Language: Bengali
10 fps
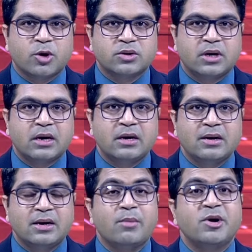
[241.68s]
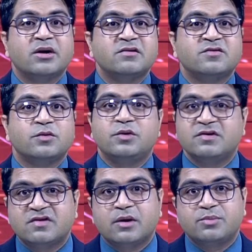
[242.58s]
বক্তারা রেমিটেন্স ও
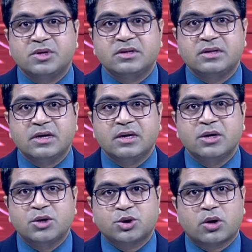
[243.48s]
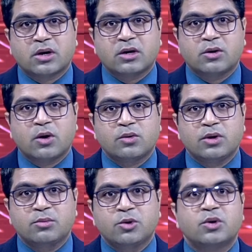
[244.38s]
রিজার্ভ বৃদ্ধিতে সরকারের
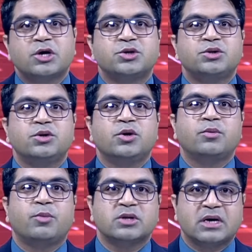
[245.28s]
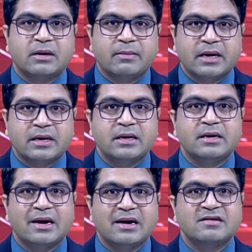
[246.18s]
করণীয় এবং রাষ্ট্রীয় পতাকাবাহী
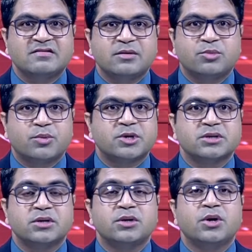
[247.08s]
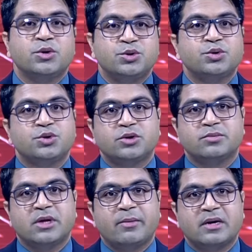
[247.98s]
এয়ারলাইন্সের প্রবাসীদের সুযোগ
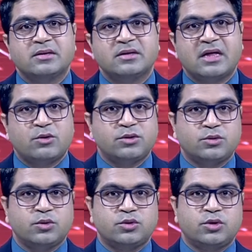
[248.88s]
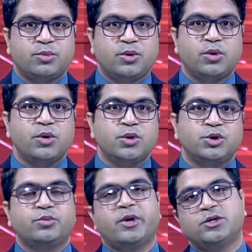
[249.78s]
সুবিধা বাড়াতে তেরোটি গুরুত্বপূর্ণ
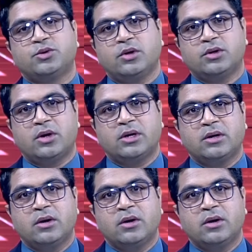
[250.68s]
সুপারিশ তুলে ধরেন